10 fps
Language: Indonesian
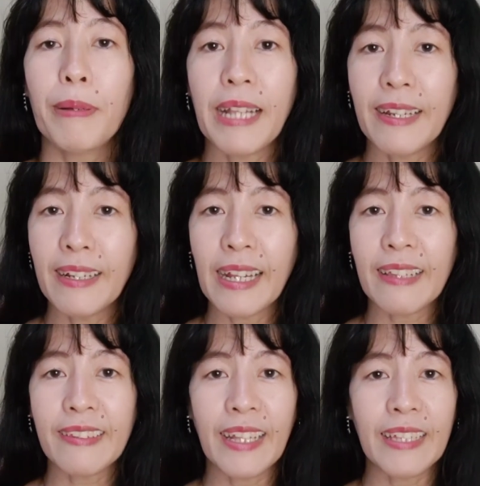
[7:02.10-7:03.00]
Nah, dengar
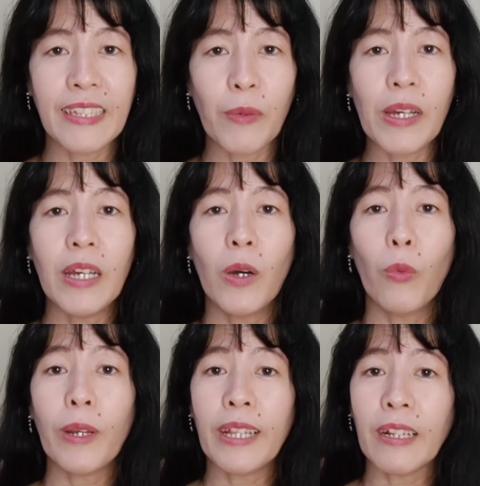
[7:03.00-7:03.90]
istilah Jawa,
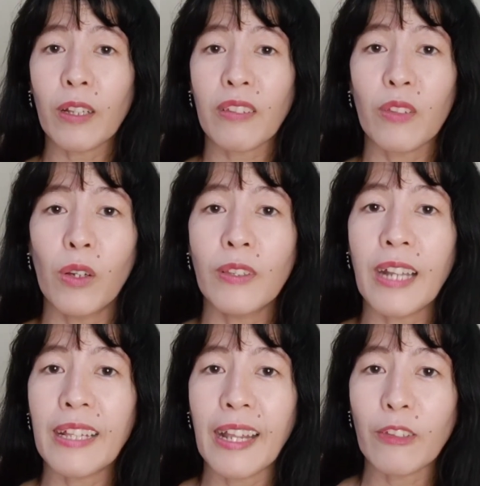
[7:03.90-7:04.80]
Witing Trisno
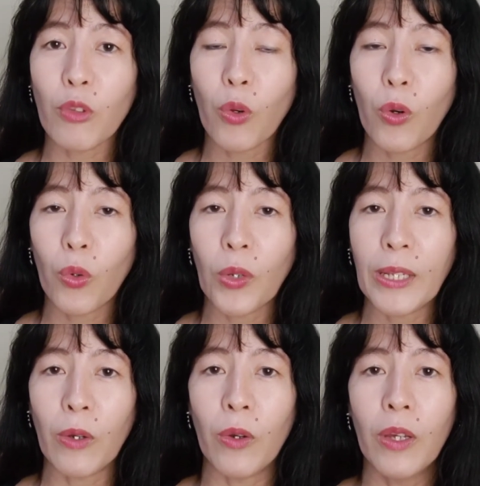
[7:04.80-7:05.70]
Jalaran Soko Kulino.